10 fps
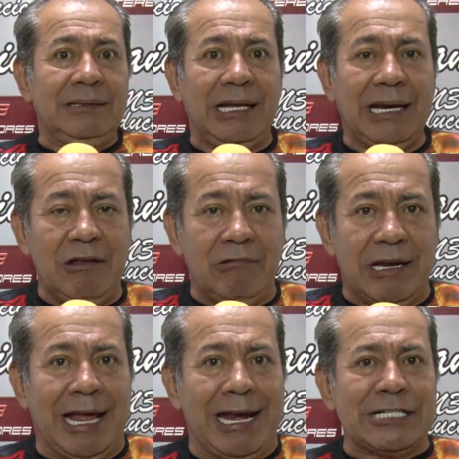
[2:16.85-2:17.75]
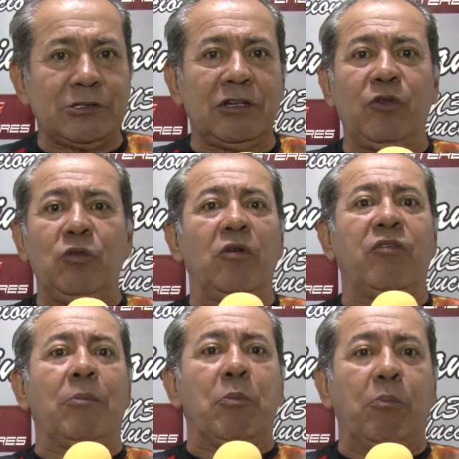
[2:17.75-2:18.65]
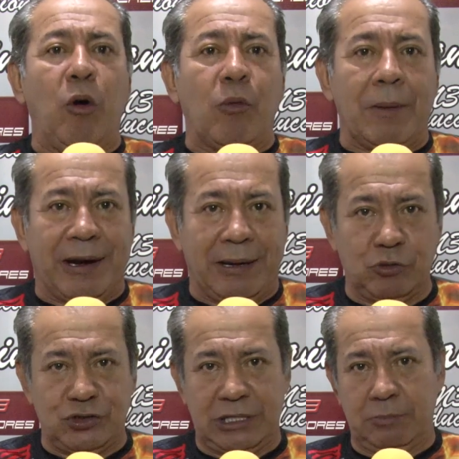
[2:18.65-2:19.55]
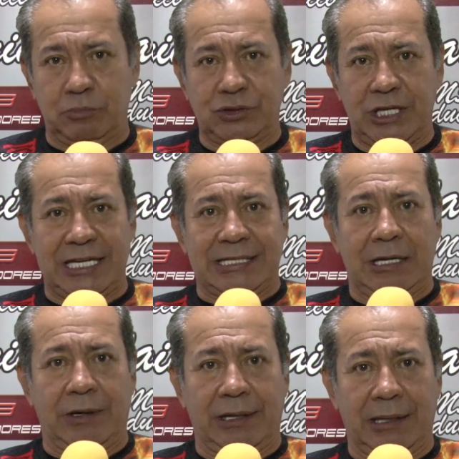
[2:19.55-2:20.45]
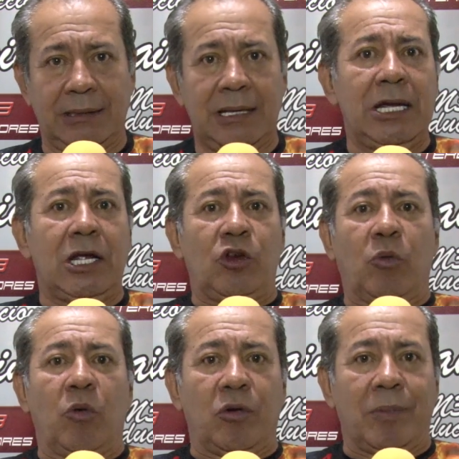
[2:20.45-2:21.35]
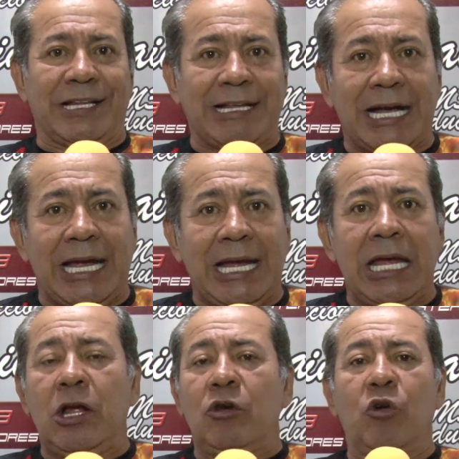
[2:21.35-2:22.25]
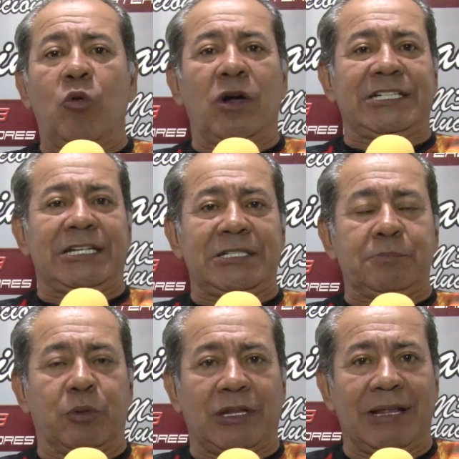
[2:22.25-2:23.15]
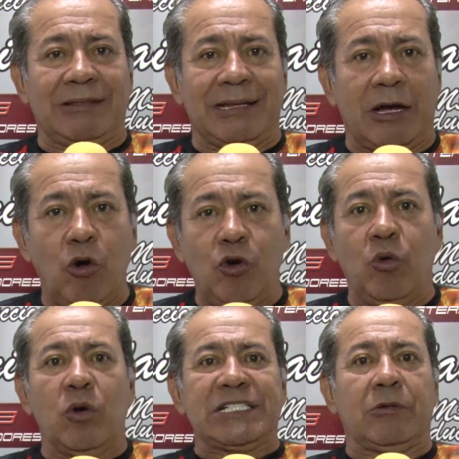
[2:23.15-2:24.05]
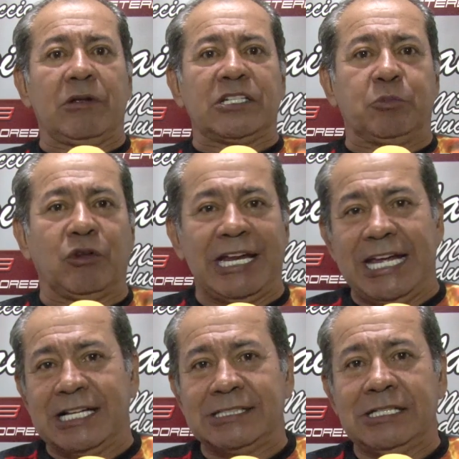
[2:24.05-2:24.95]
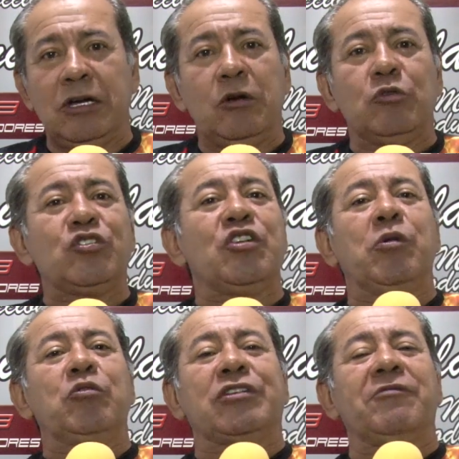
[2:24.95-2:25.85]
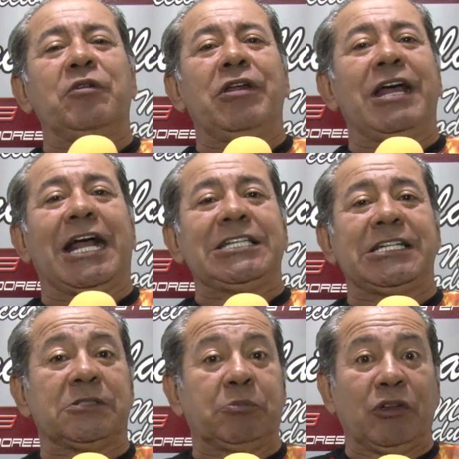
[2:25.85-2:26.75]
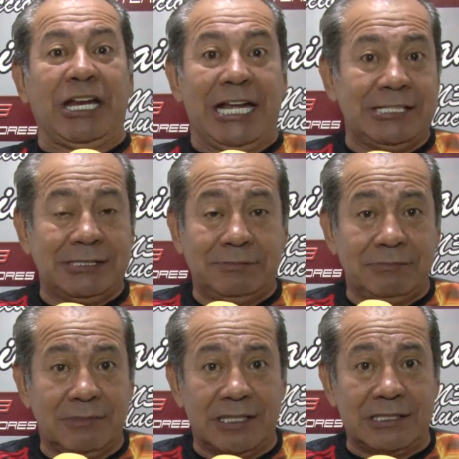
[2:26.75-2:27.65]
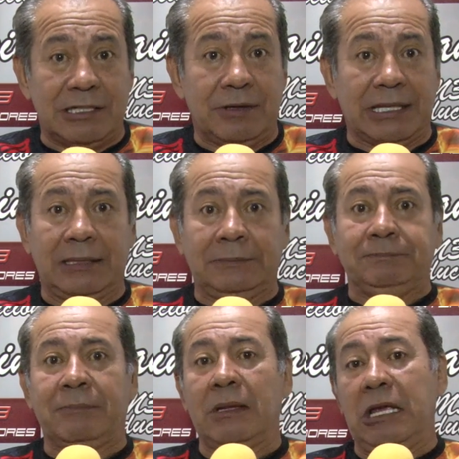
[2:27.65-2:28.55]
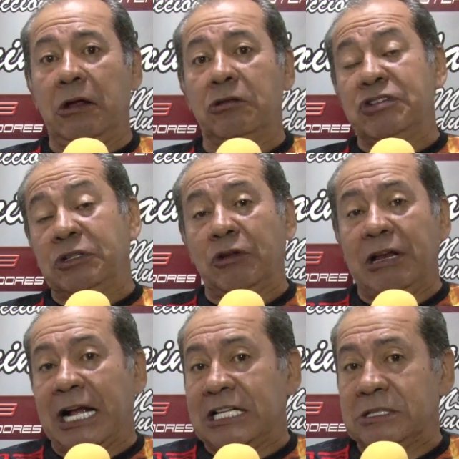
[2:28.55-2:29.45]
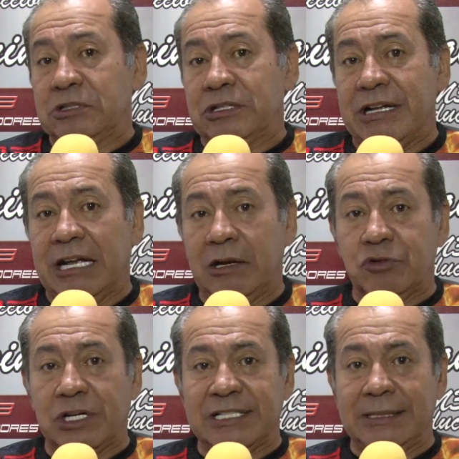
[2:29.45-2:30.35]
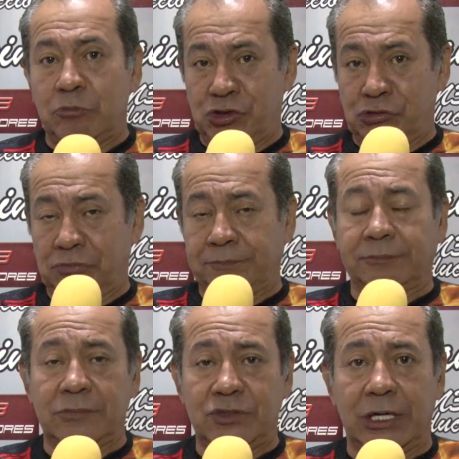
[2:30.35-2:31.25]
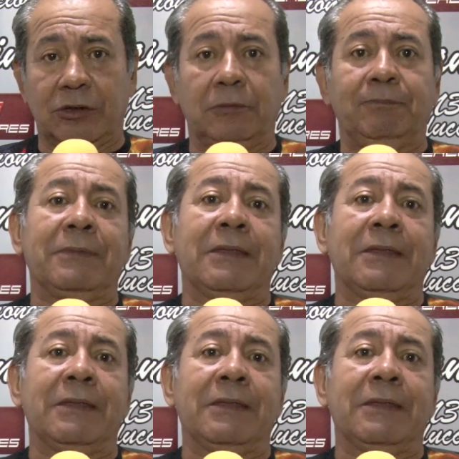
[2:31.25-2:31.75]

Terrible, la generación de fútbol fue muy pobre para ambos equipos, esa es la verdad. No hubo volumen de ataque, no hubo acciones importantes de gol, no hubo asedio en las porterías. Usted no puede buscar figura de cancha en las porterías. Esa es la verdad. Y otro sector de la cancha, pues habría que rebuscársela mucho, ¿cierto?